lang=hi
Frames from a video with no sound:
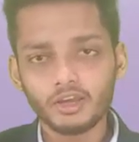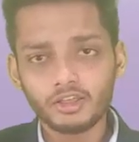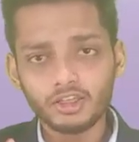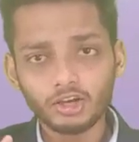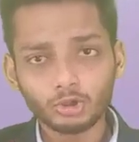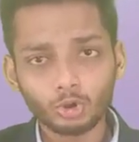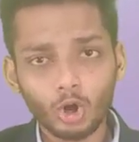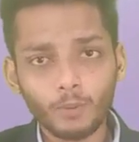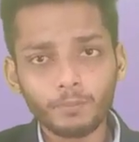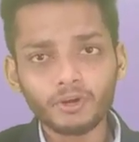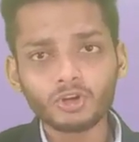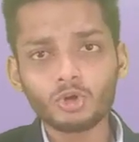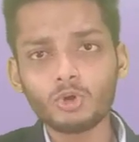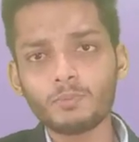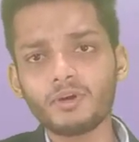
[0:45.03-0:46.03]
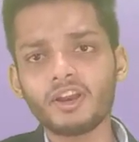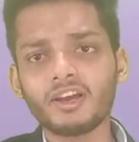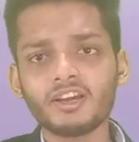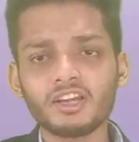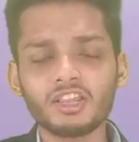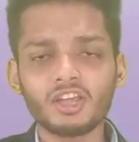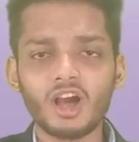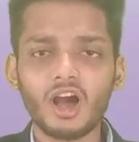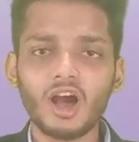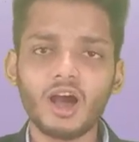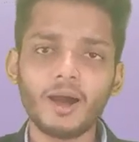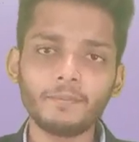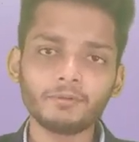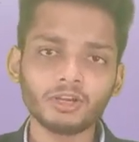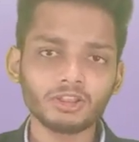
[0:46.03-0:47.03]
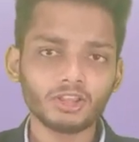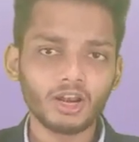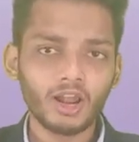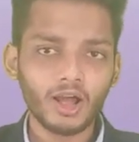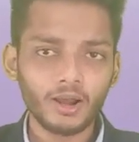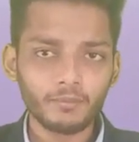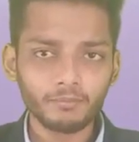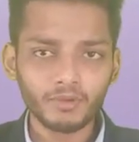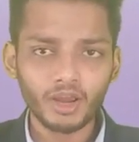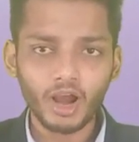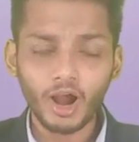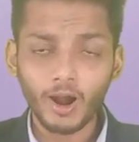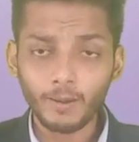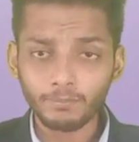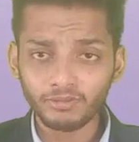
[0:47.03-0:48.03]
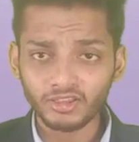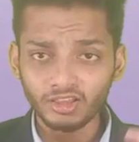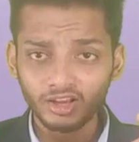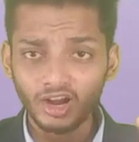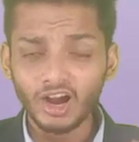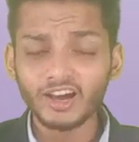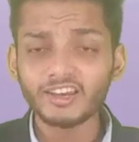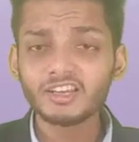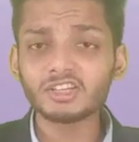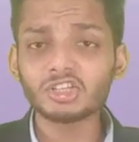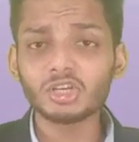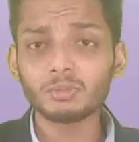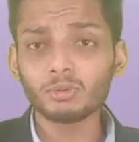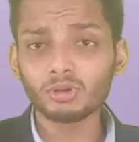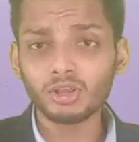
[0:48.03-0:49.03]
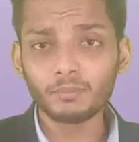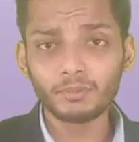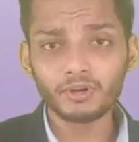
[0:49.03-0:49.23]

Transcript: इसी टॉपिक के ऊपर है कि यदि आपके तालाब में आप शिकारी जीवों से